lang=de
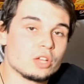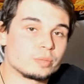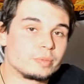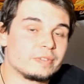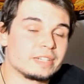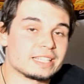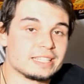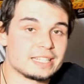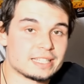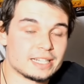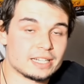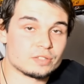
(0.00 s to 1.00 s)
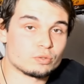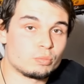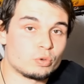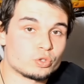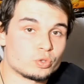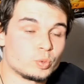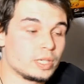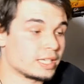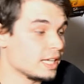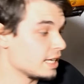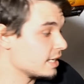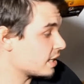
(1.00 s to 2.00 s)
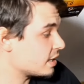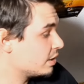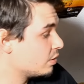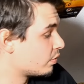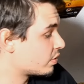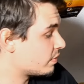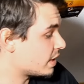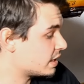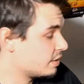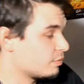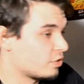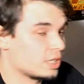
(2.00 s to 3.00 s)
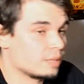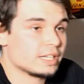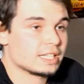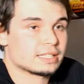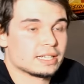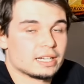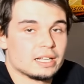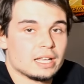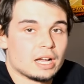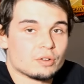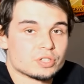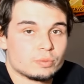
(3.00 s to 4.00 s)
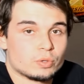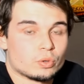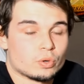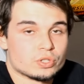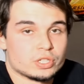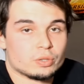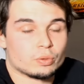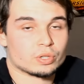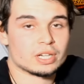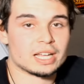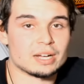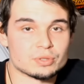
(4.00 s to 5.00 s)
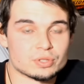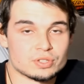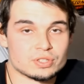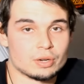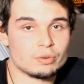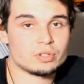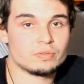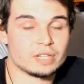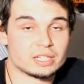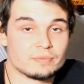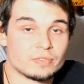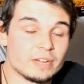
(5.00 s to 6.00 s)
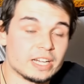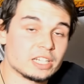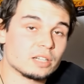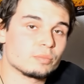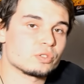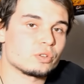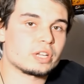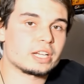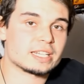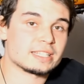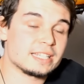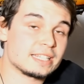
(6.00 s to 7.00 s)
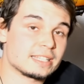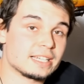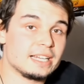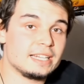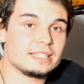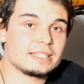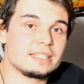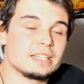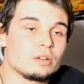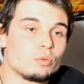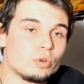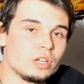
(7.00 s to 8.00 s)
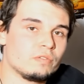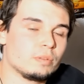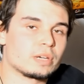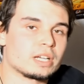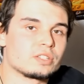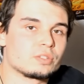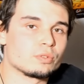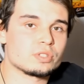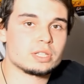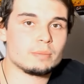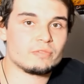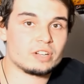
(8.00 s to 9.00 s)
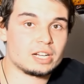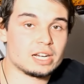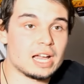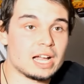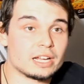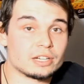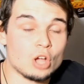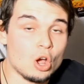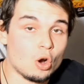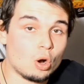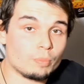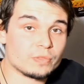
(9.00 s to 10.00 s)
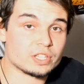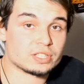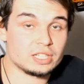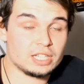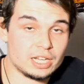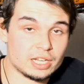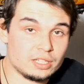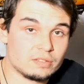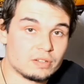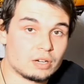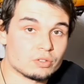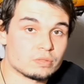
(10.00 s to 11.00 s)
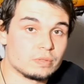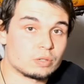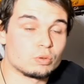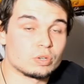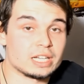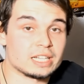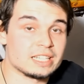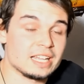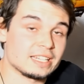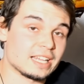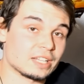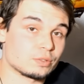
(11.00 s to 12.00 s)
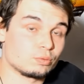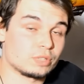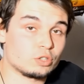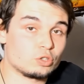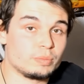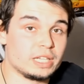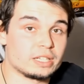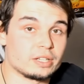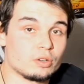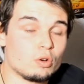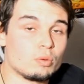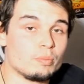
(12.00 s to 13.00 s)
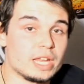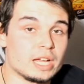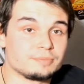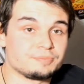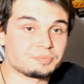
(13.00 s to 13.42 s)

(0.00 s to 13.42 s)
somit wird das Netzteil dann so positioniert, dass die Luft quasi von dem Netzteil aus dem Gehäuse hier unten rausgesaugt wird. Weitere Besonderheit, das Netzteil ist hier ohne Vibrationsdämpfer gelagert, ob das dann negative Auswirkungen hat, dazu dann später noch mehr.